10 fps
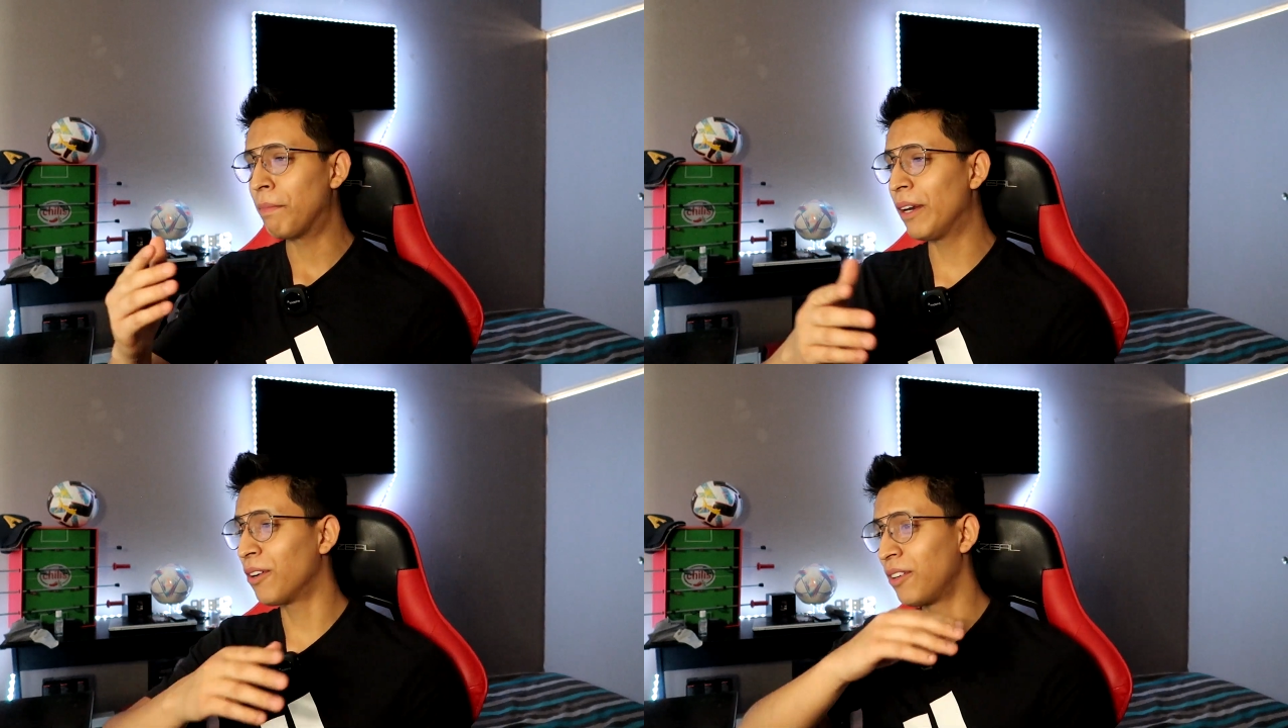
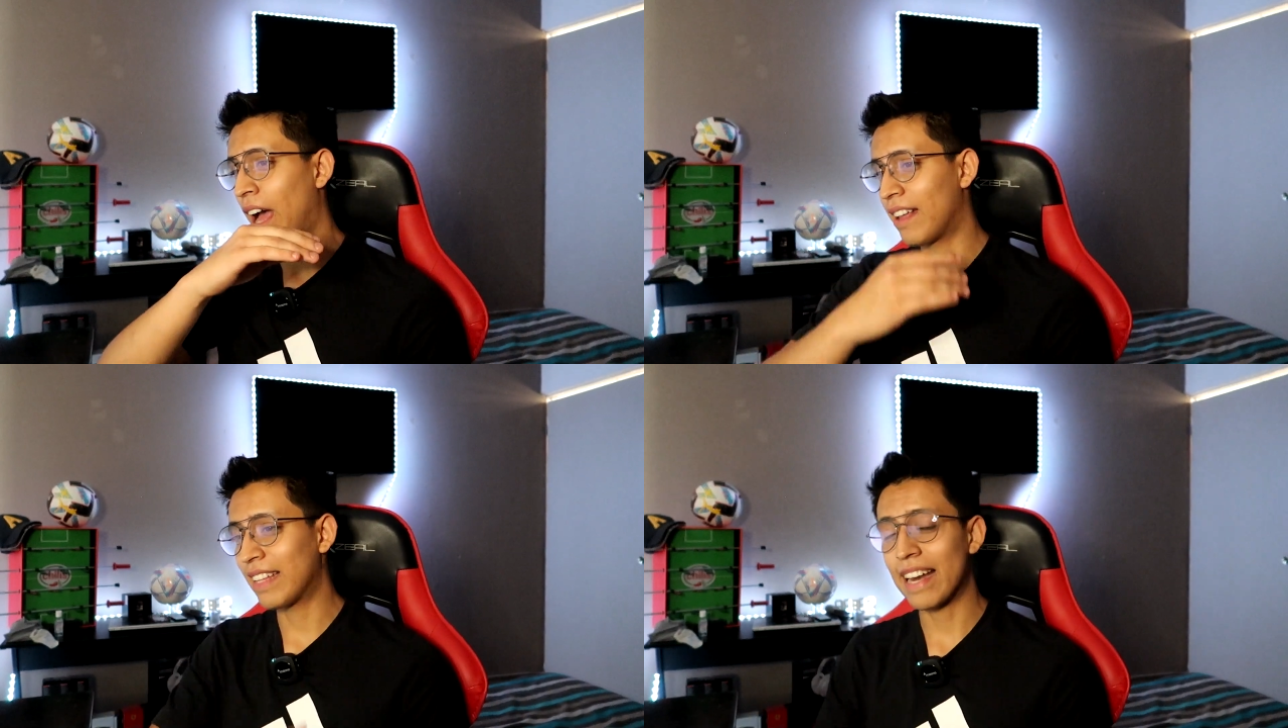
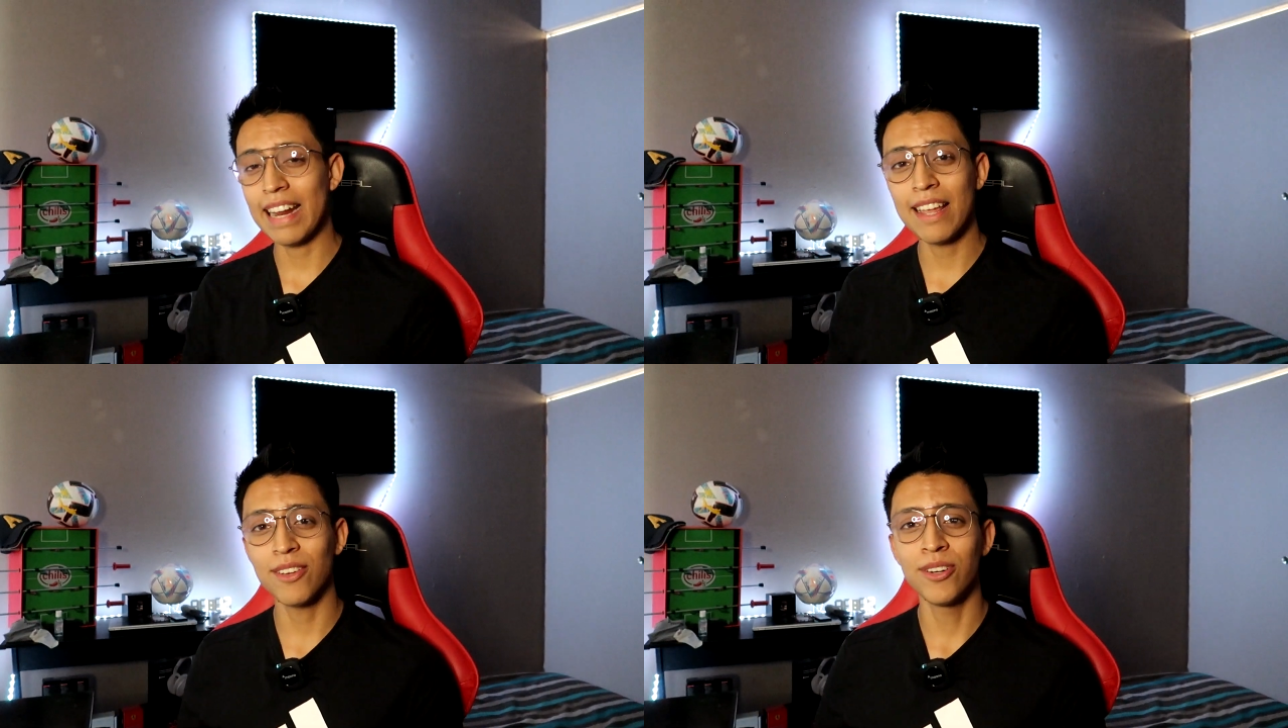pero hasta
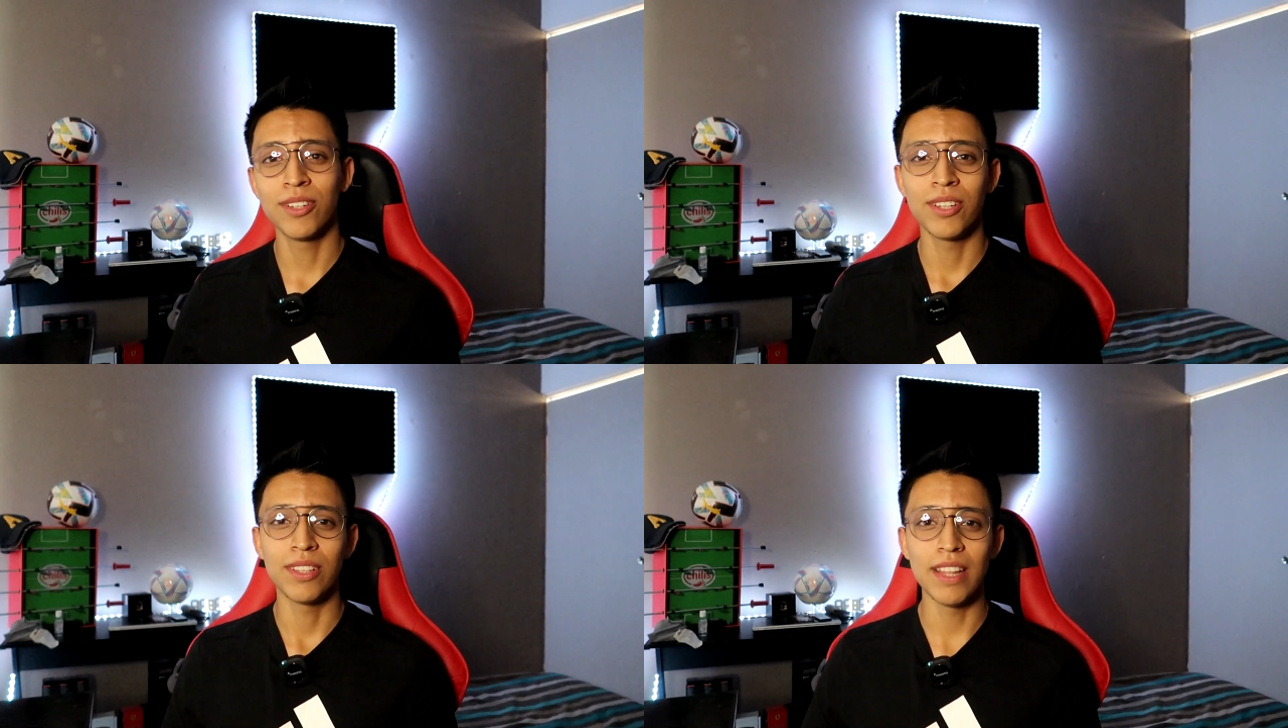
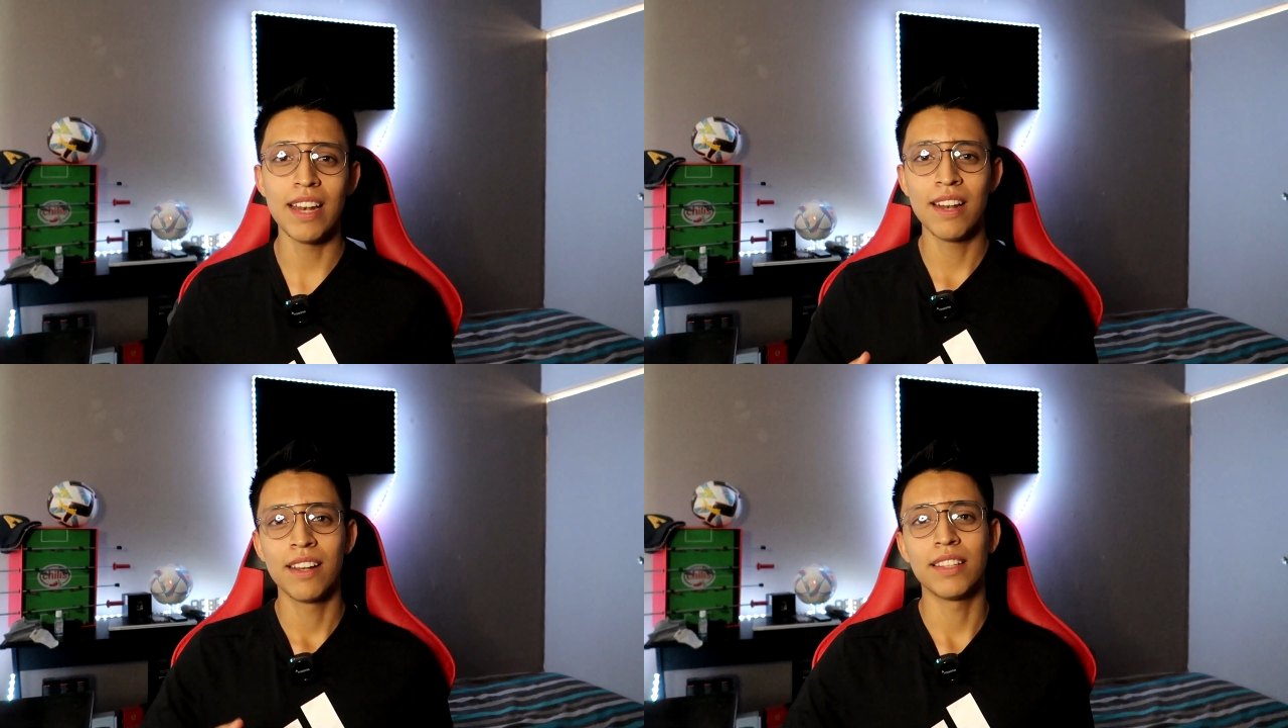regaño
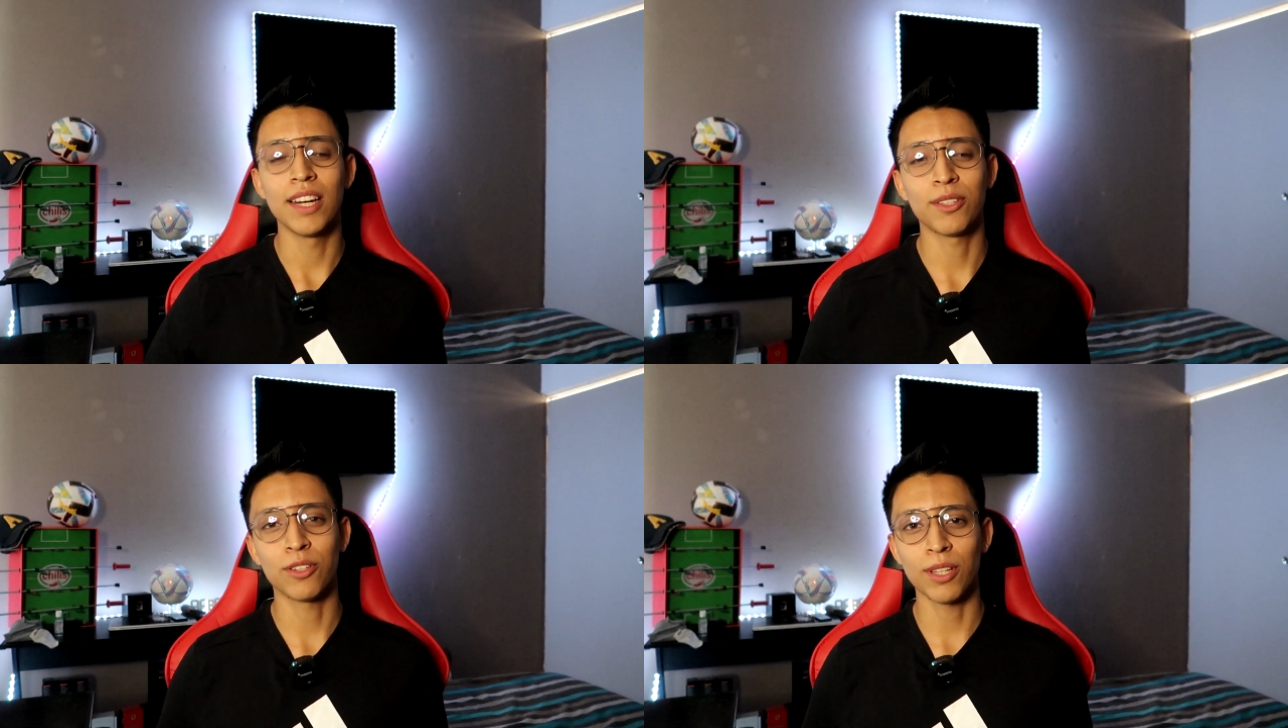del
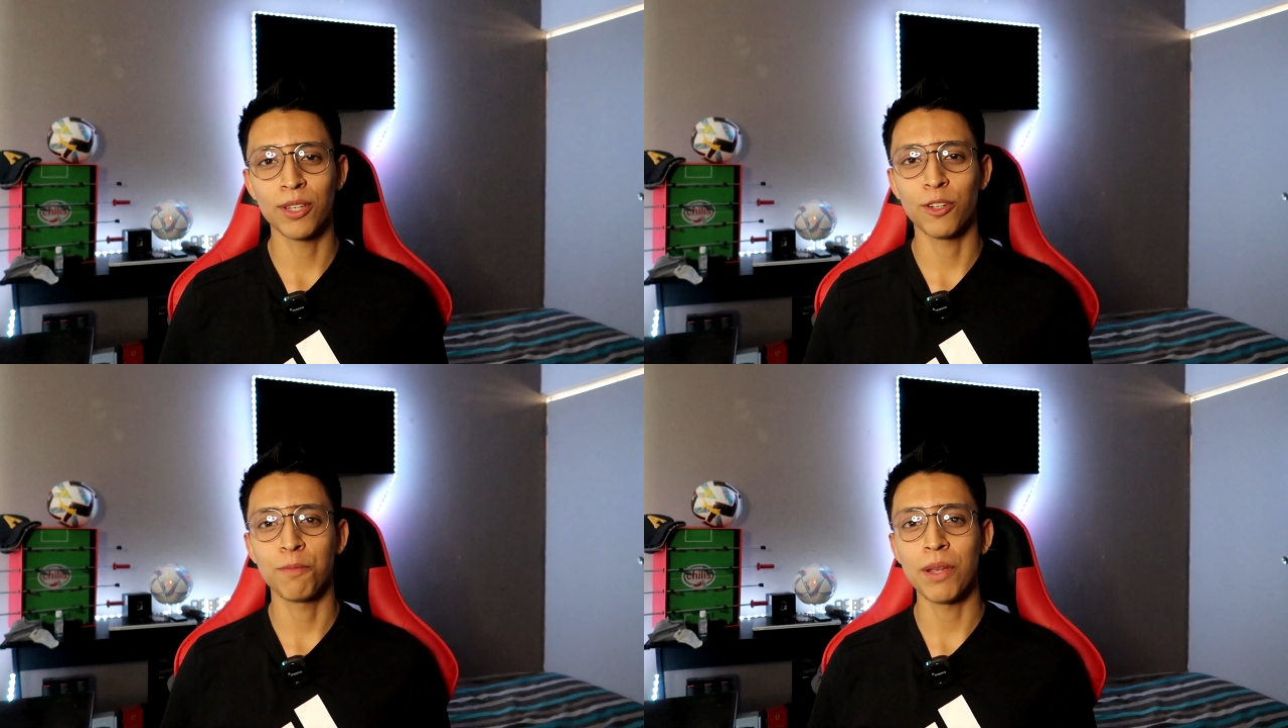director
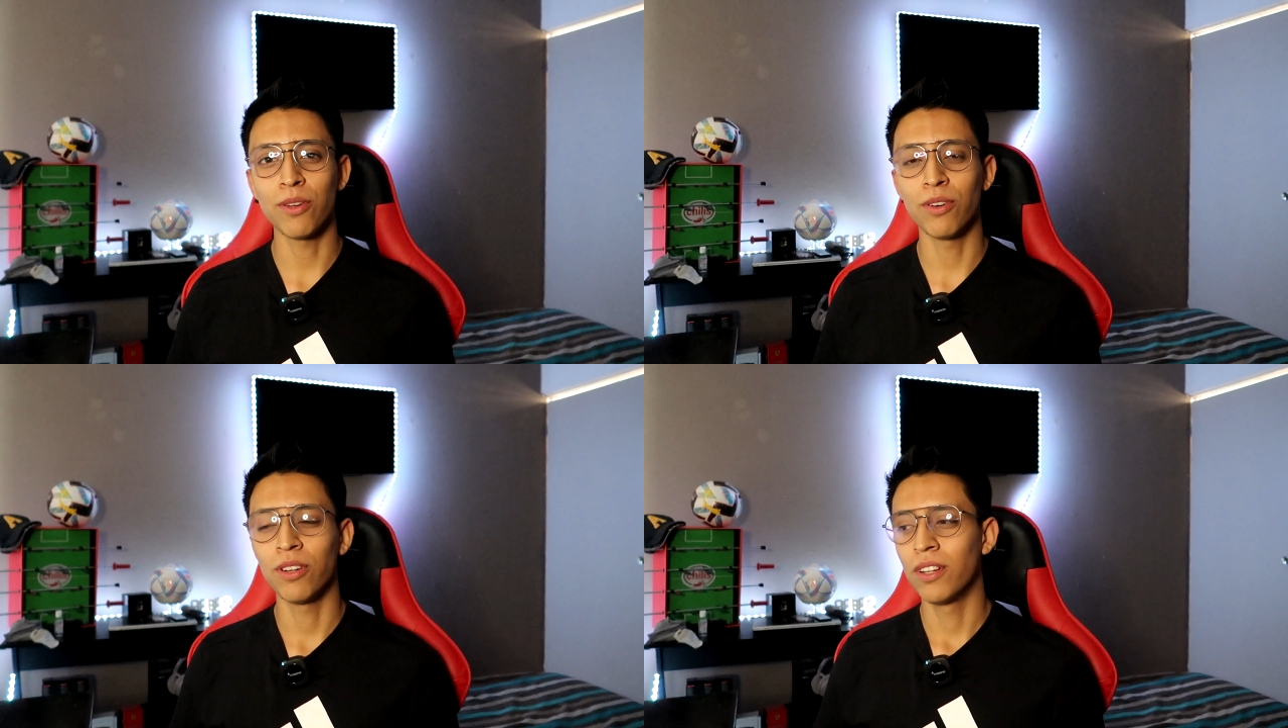técnico
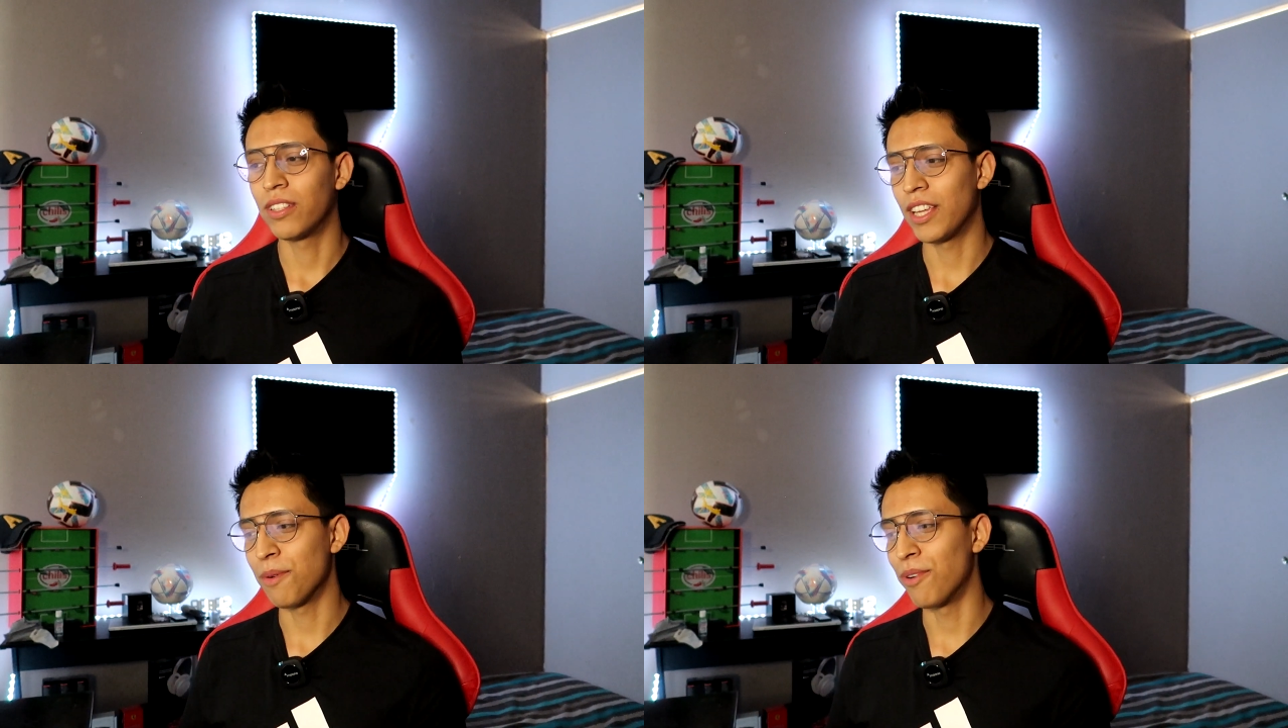español
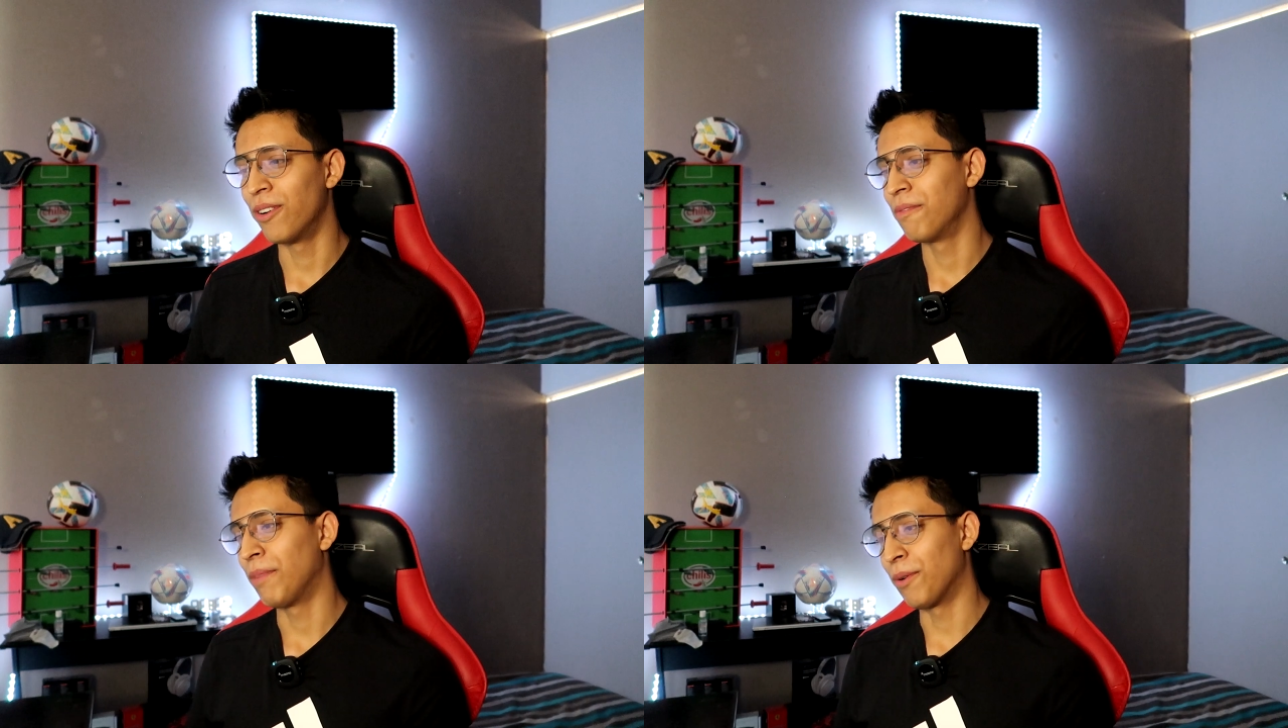se llevó.